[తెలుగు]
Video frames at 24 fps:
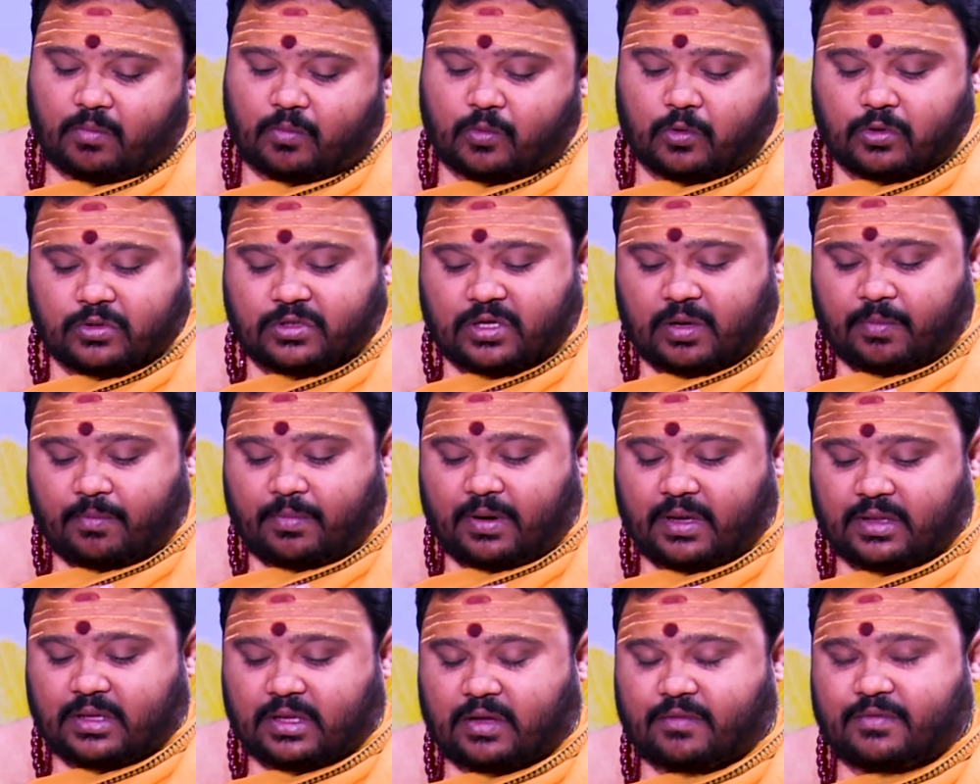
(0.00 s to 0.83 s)
భూ
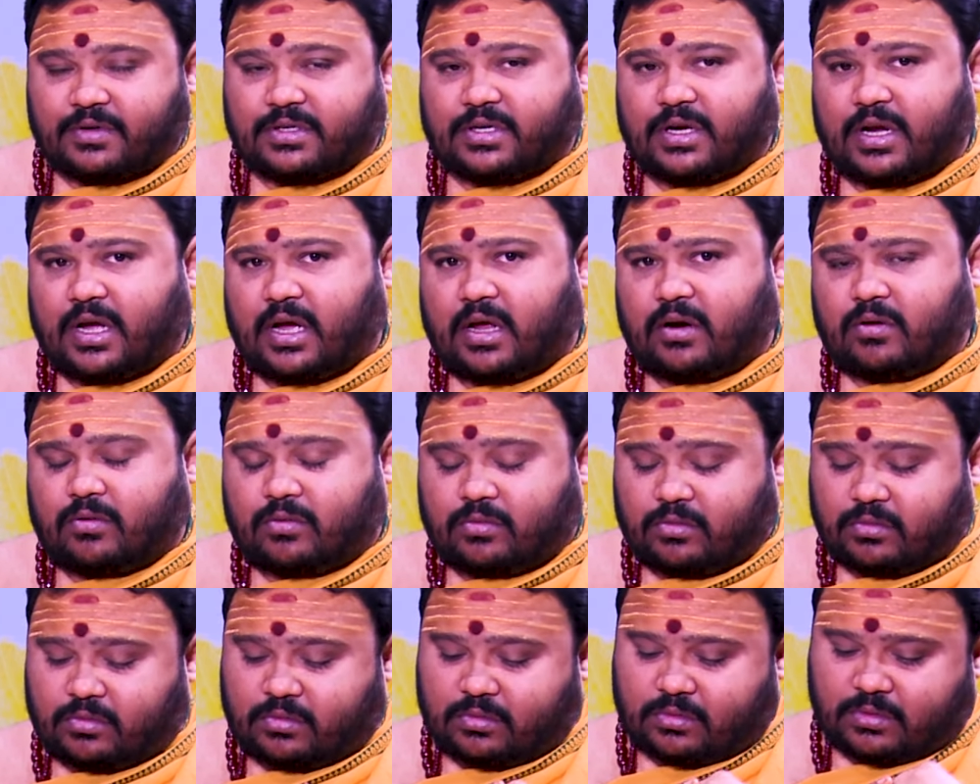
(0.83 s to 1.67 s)
సంబంధిత విషయాలు
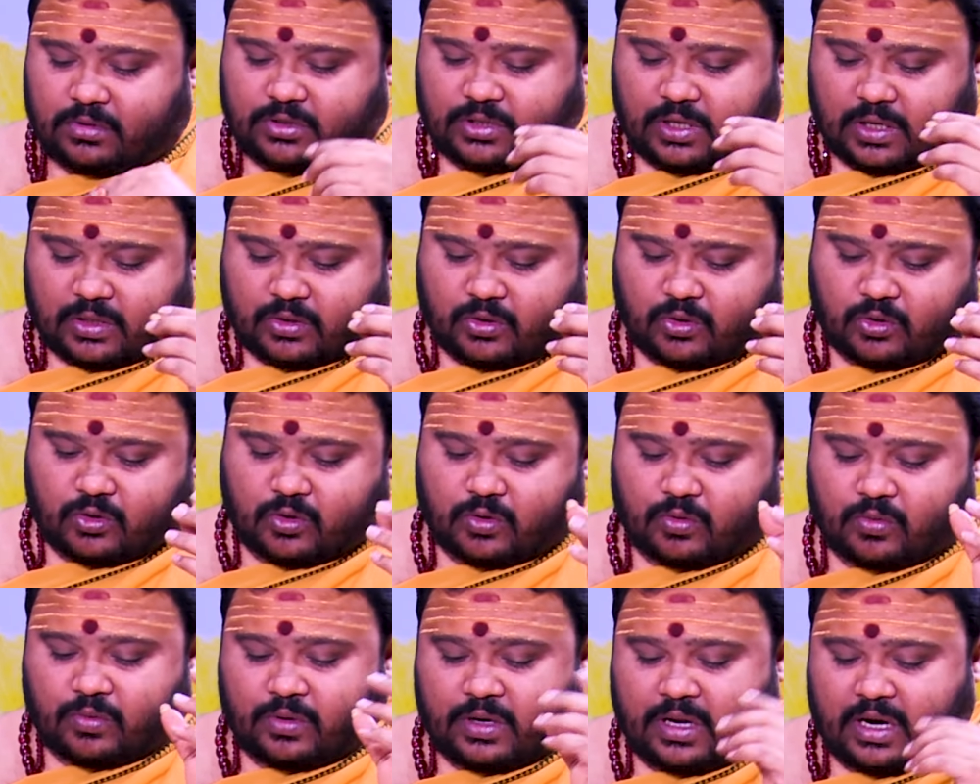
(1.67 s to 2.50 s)

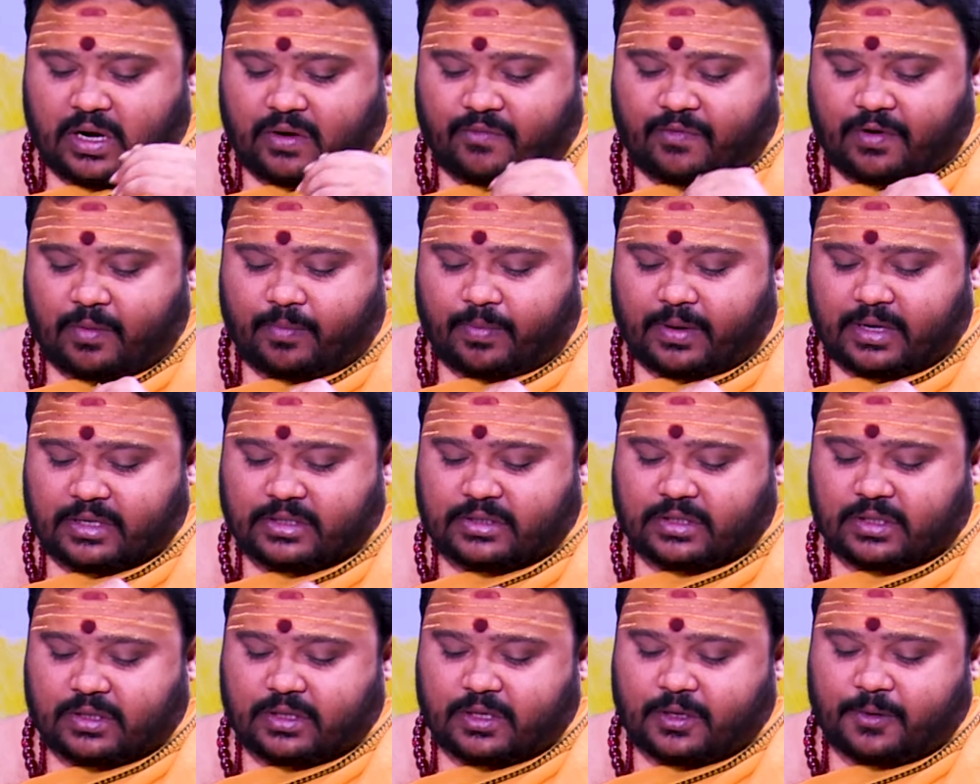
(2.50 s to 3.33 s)
సర్దుకు ఉండేటువంటి
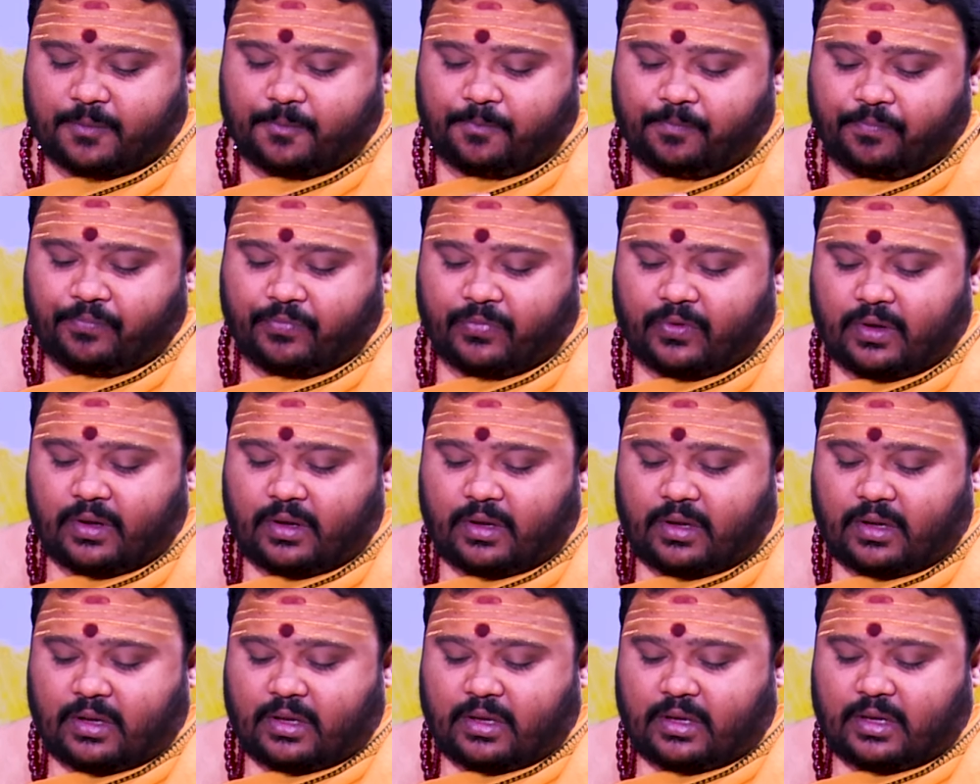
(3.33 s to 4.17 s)
పరిస్థితి
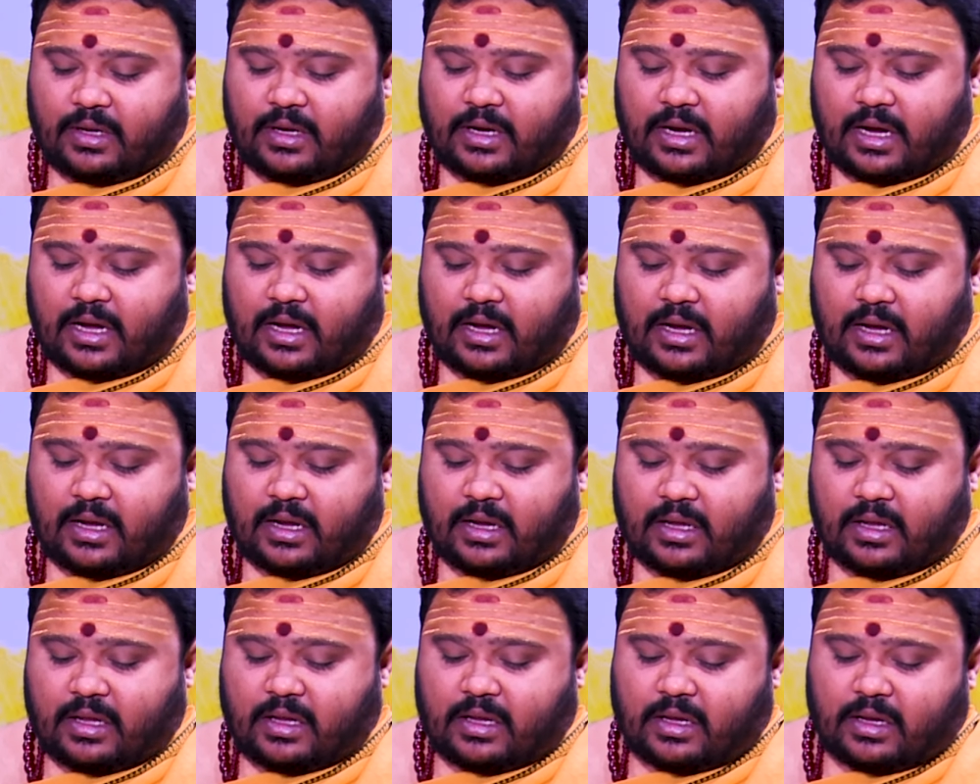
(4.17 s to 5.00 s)
ఇంకా
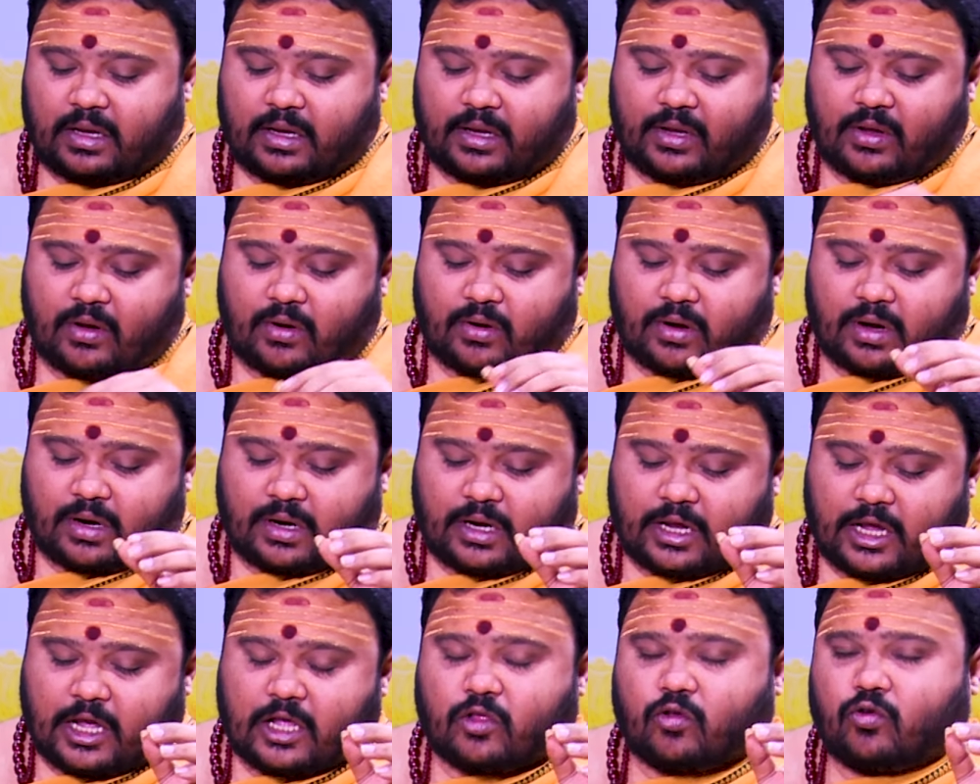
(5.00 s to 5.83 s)
ఈ యొక్క
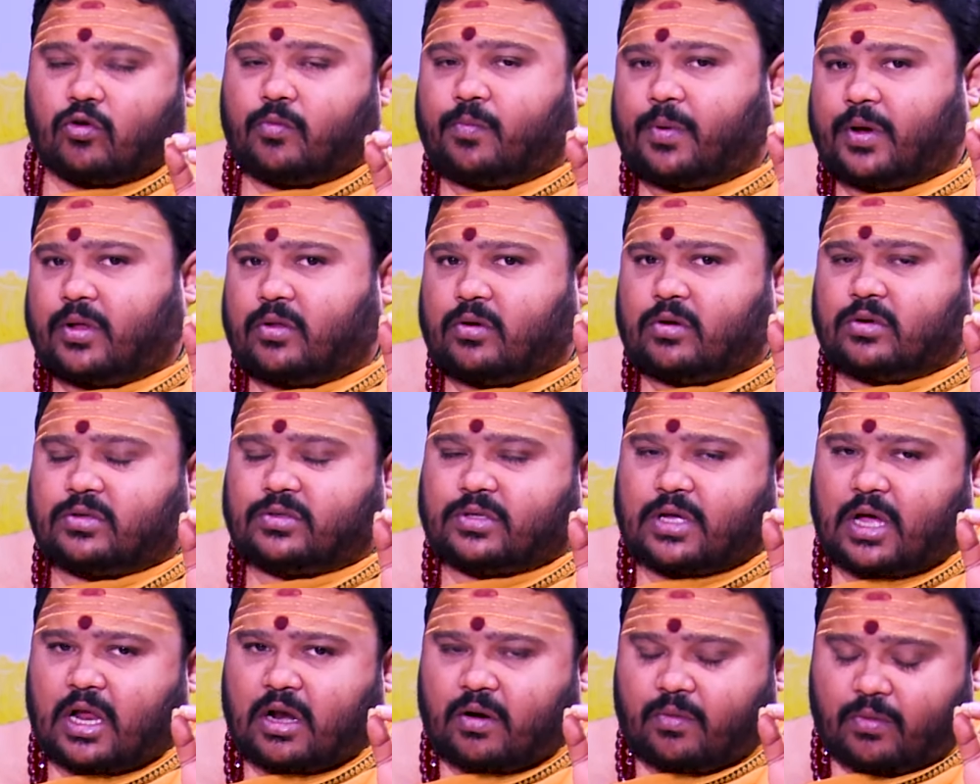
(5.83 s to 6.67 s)
కేతు పదవ
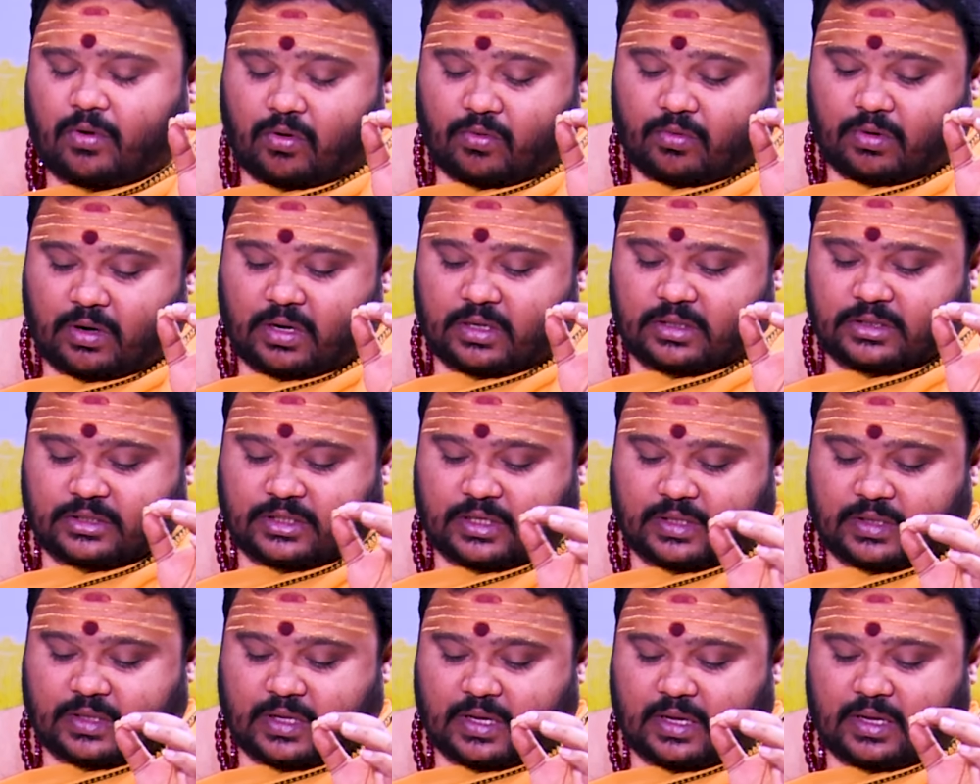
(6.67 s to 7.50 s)
స్థానంలో ఉండడం
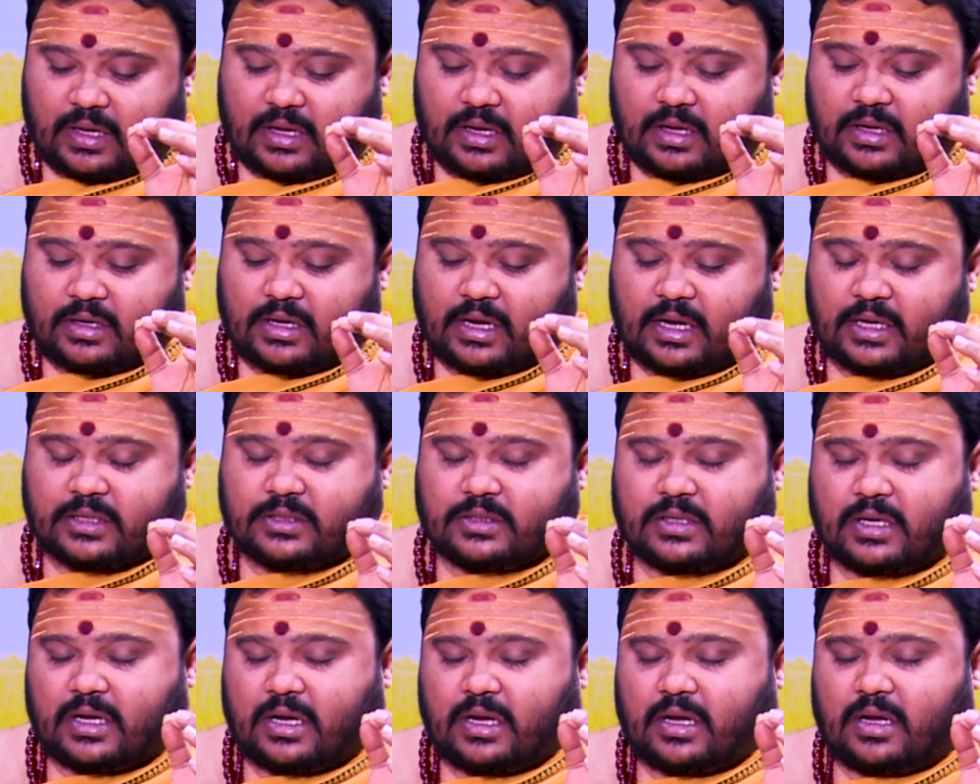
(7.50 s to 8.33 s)
చేత
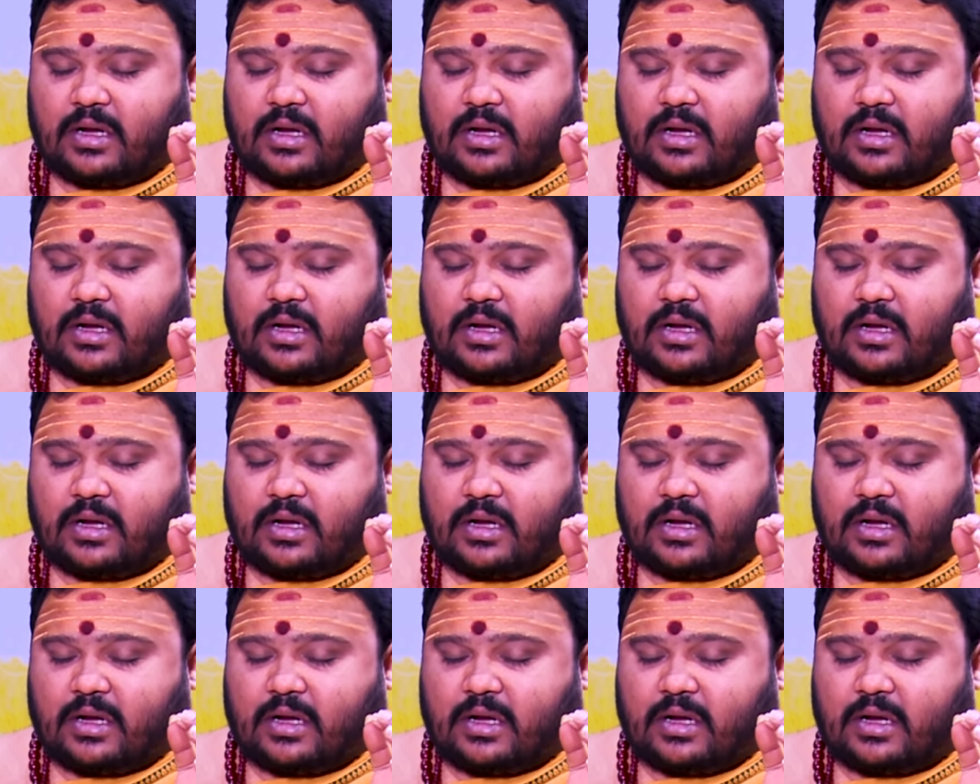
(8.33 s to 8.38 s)
కాస్త